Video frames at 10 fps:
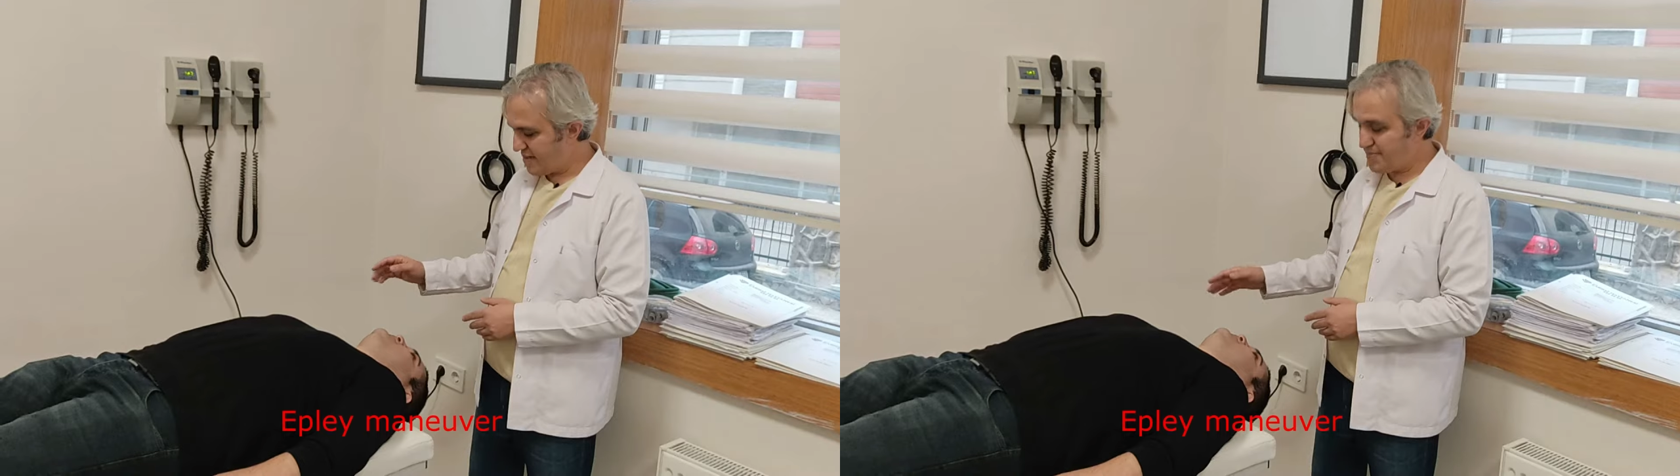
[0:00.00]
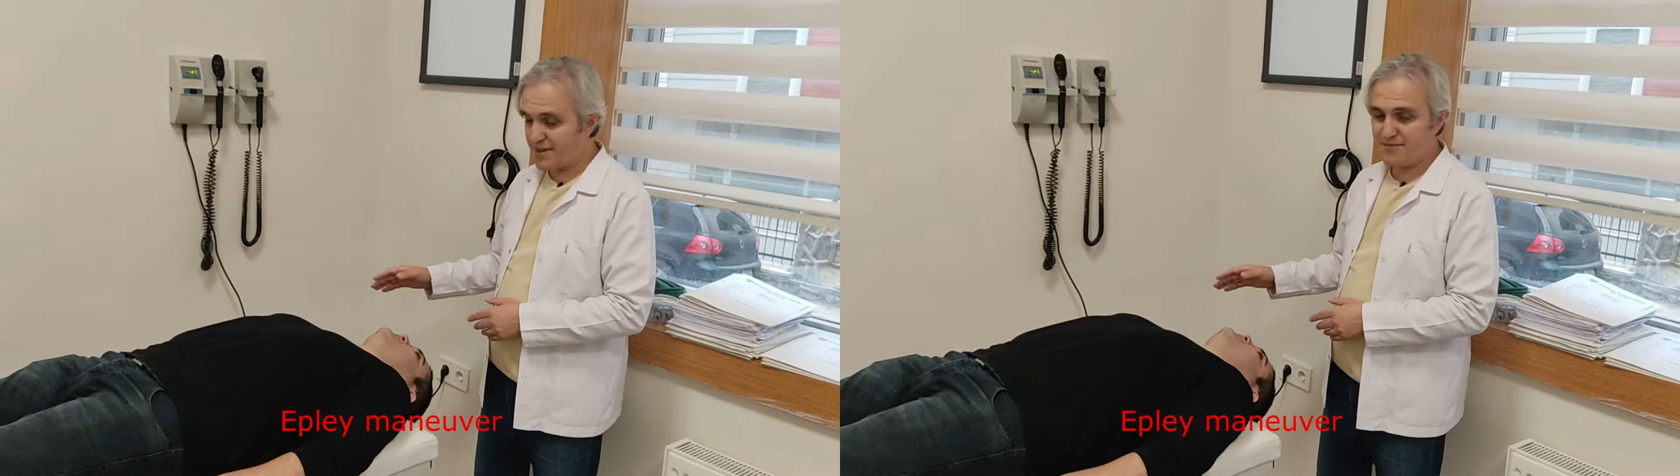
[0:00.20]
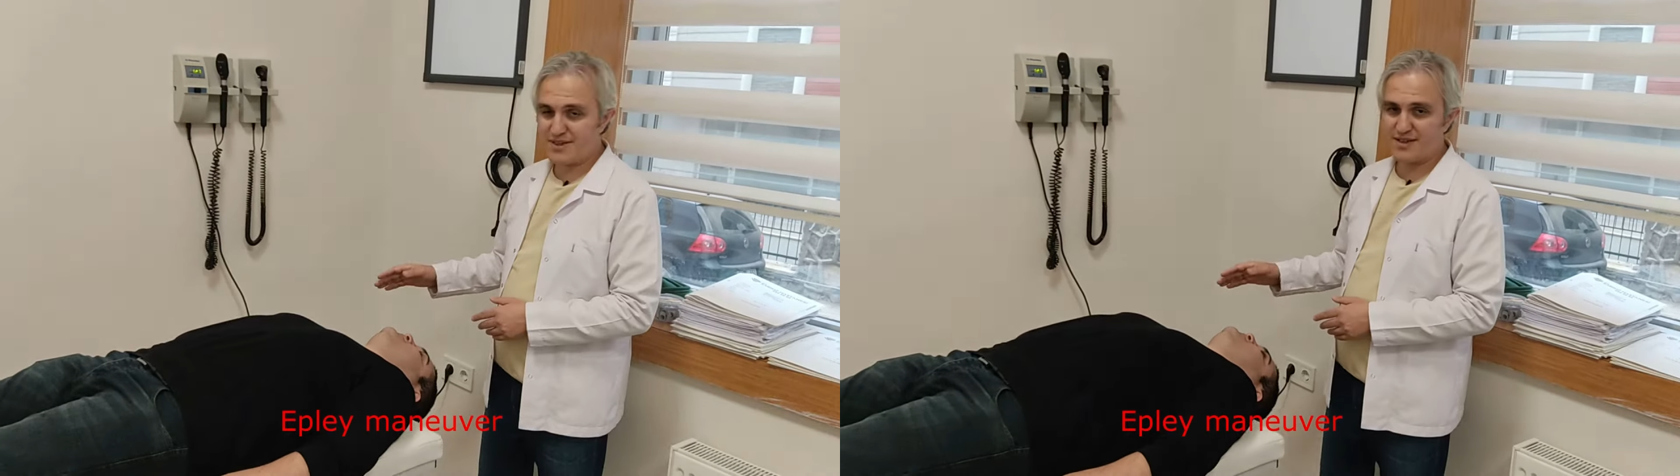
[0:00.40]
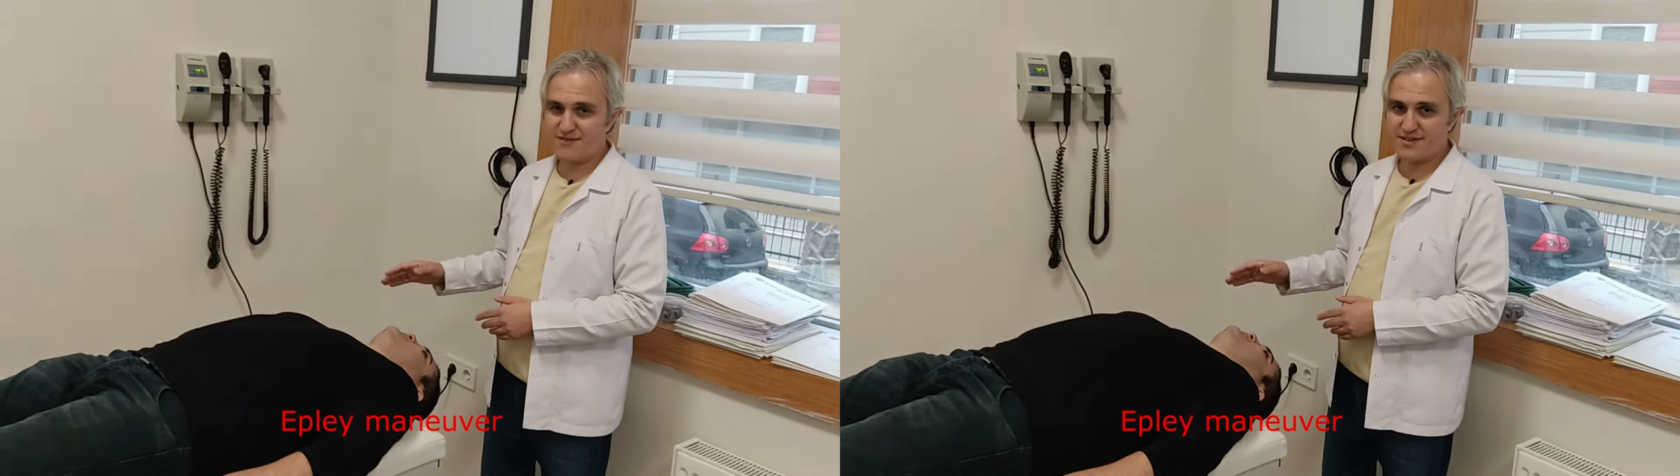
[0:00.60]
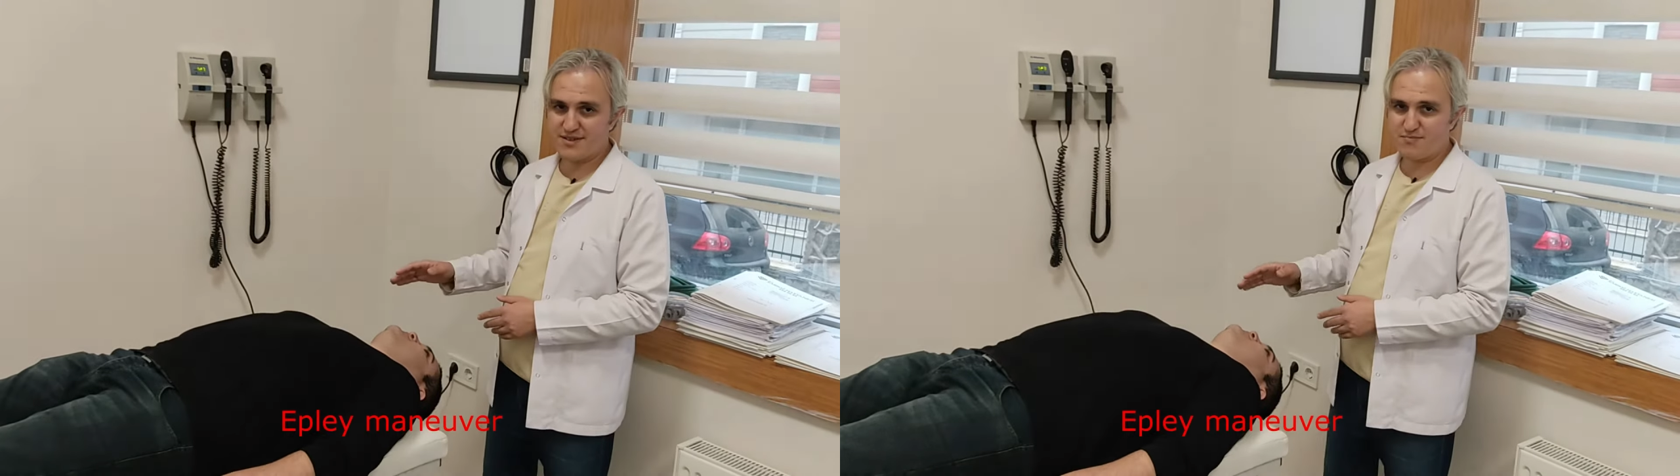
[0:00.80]
Epley
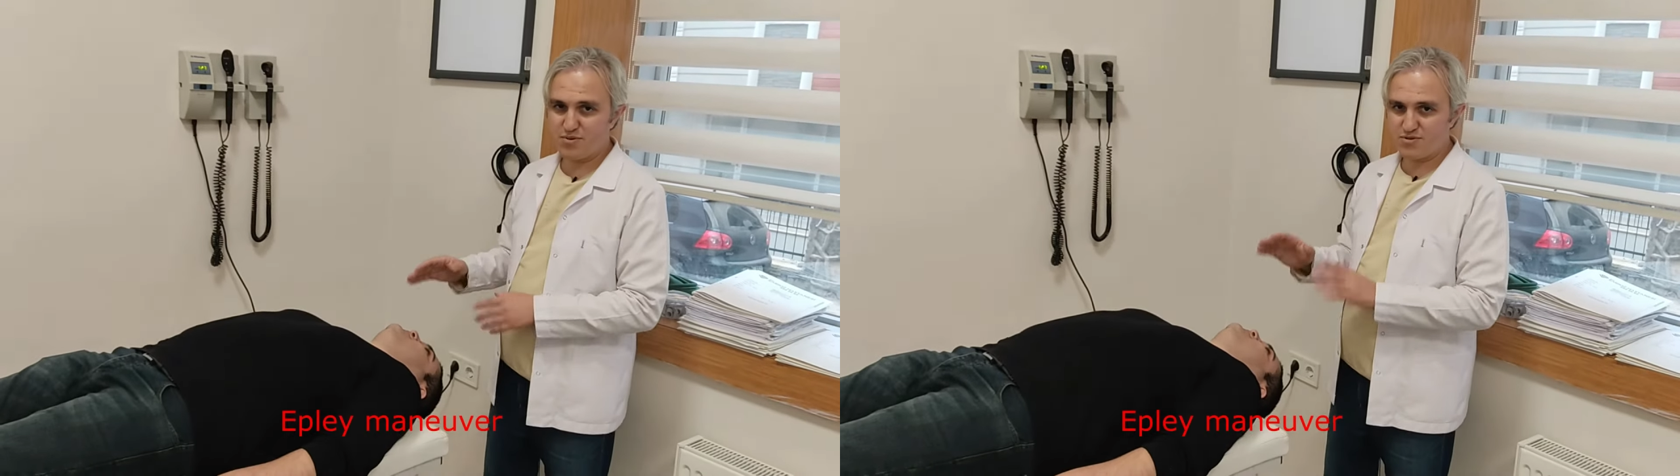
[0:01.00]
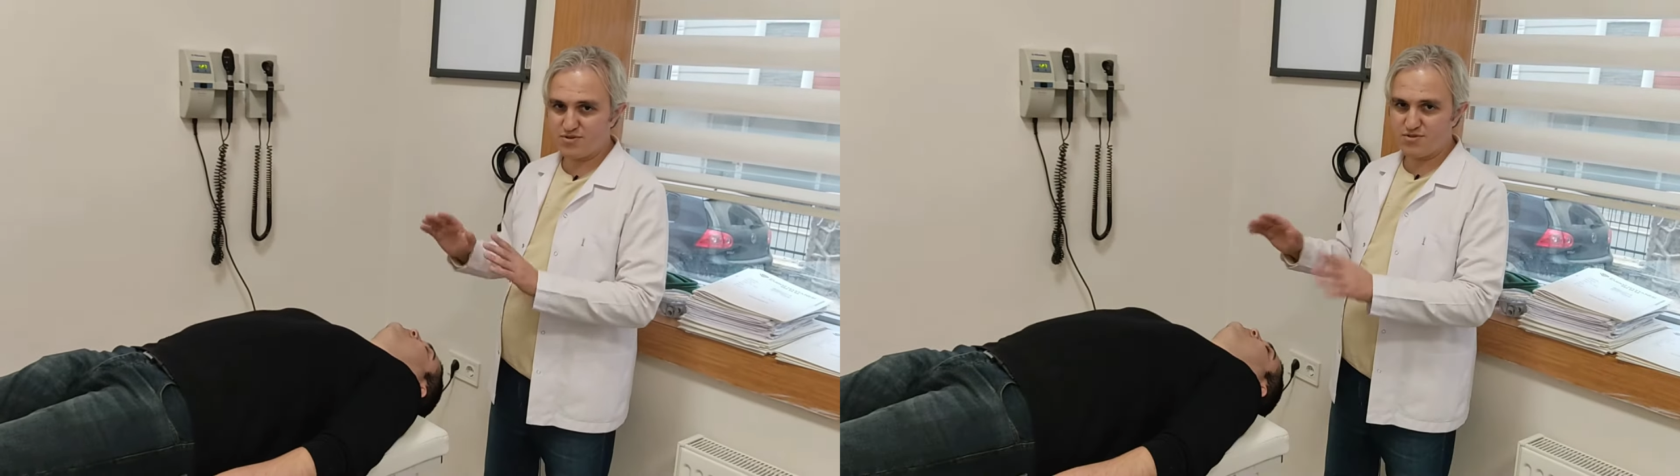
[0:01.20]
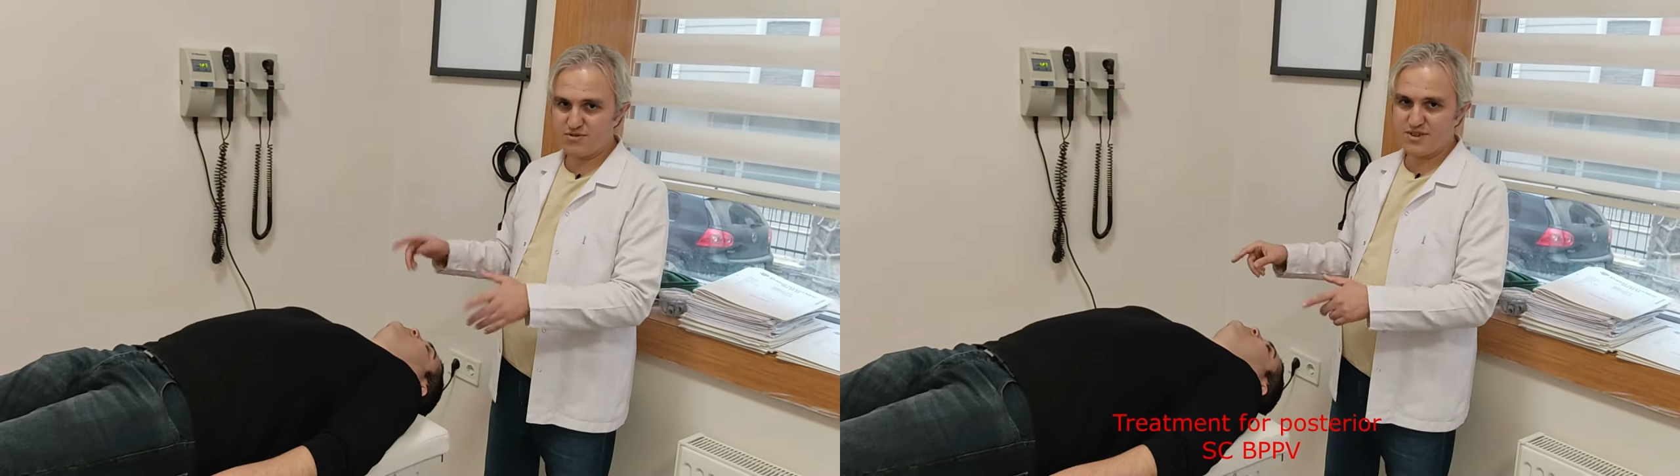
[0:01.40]
manevrası posterior